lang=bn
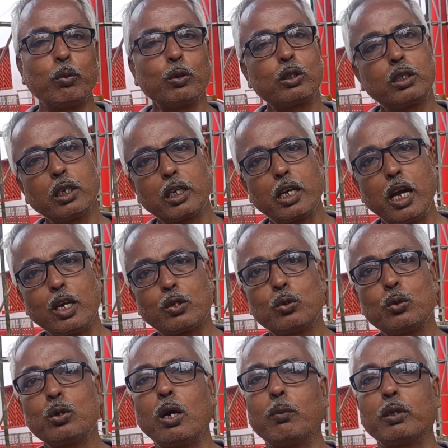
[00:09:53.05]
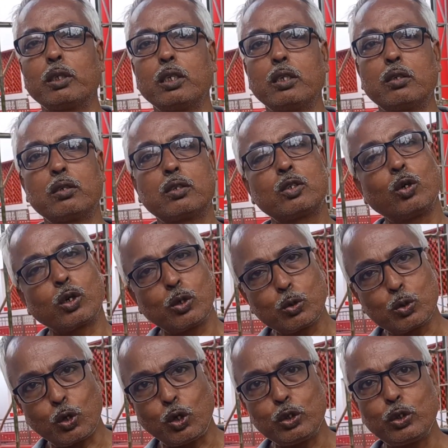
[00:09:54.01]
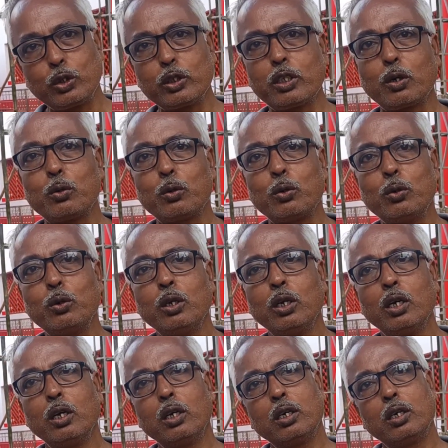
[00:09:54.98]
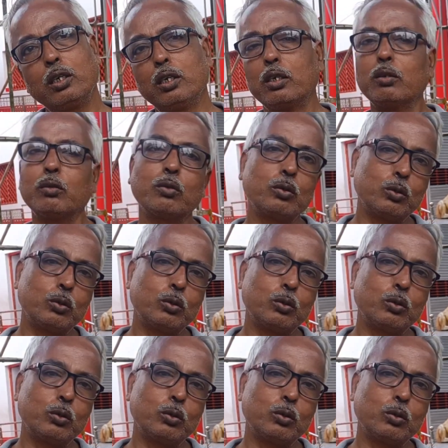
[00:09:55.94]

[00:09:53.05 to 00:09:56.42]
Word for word: প্রত্যেকে আসুন আমাদের সঙ্গেও সহযোগিতা করুন হ্যাঁ